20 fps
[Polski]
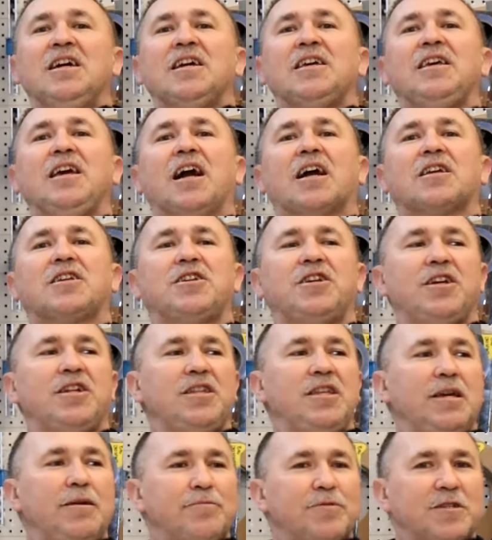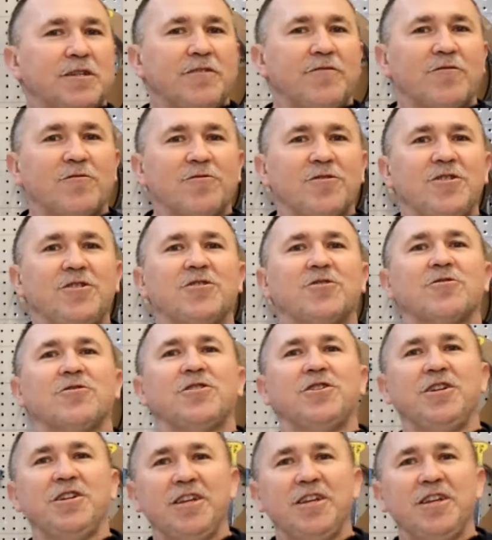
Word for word: Jak się nie przewrócisz, to się